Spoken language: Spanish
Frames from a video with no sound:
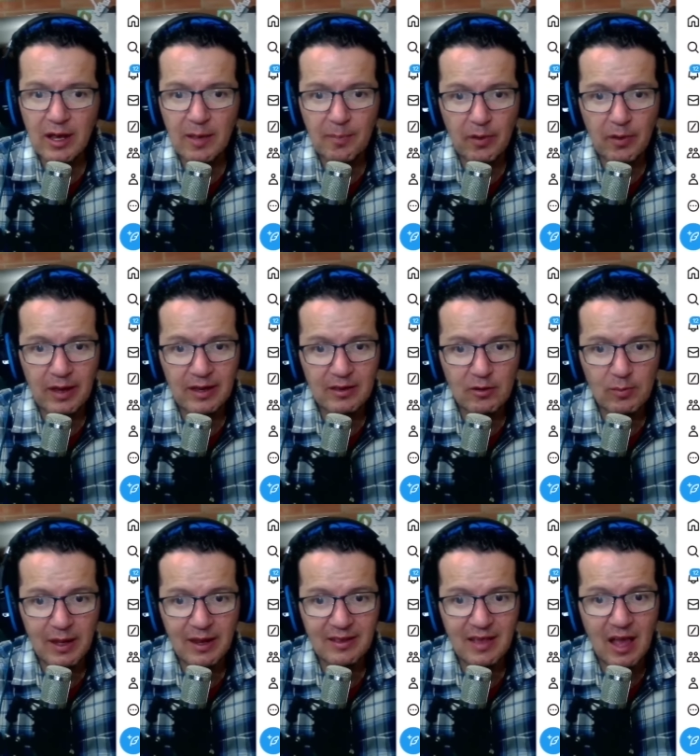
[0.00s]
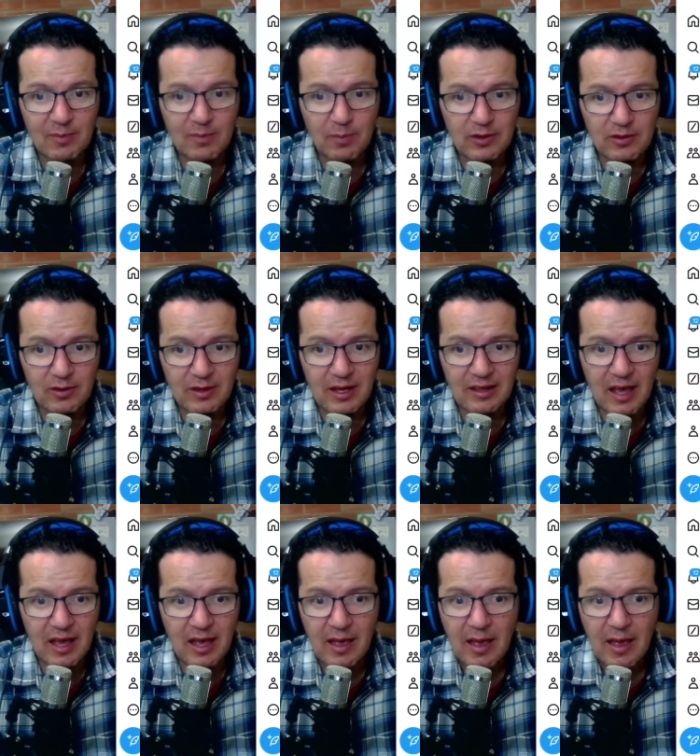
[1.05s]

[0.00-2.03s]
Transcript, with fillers: y poner estos bienes a disposición de la SAE,